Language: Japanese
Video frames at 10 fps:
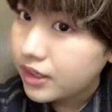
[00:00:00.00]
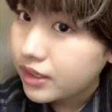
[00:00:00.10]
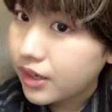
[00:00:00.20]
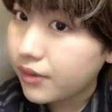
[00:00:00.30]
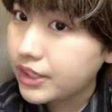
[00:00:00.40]

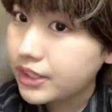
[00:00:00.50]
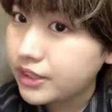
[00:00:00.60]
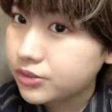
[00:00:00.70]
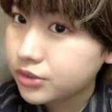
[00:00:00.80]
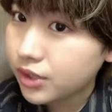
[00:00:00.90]
可愛い
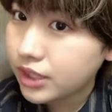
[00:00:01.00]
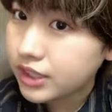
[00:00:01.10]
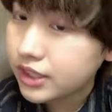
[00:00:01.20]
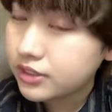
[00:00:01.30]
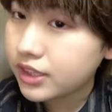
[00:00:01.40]
服とか
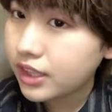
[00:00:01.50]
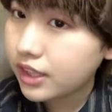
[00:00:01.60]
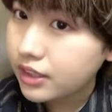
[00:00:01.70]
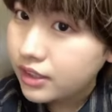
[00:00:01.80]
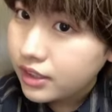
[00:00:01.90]
着なくて
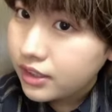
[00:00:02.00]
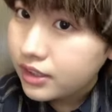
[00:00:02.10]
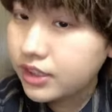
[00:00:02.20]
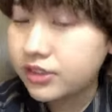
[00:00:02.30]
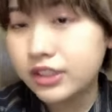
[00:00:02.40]

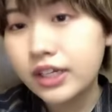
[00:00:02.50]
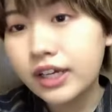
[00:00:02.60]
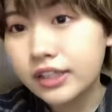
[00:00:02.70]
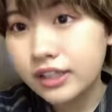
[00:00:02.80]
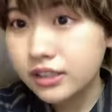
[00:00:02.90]
着る機会
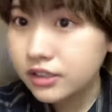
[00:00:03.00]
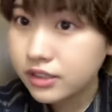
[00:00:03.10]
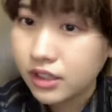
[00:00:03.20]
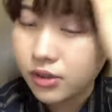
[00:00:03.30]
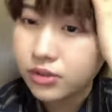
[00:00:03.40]
がないんだっ
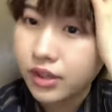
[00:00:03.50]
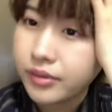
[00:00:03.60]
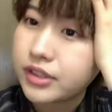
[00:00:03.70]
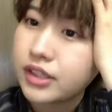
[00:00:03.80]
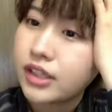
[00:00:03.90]
たらこの
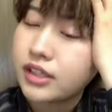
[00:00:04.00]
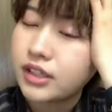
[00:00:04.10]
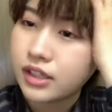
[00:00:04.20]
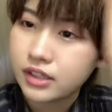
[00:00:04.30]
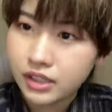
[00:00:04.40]
髪型で生きて
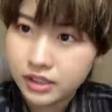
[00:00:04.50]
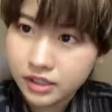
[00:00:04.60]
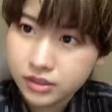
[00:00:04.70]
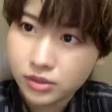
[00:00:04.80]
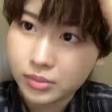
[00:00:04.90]
いきたい
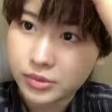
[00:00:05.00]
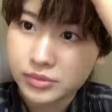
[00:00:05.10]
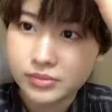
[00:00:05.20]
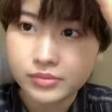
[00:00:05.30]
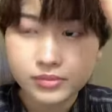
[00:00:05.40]
なって思う。
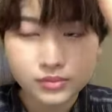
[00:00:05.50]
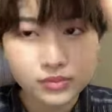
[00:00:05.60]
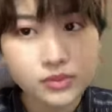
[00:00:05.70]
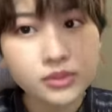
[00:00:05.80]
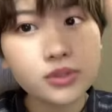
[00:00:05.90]

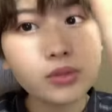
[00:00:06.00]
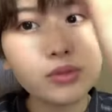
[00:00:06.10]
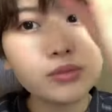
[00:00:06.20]
そう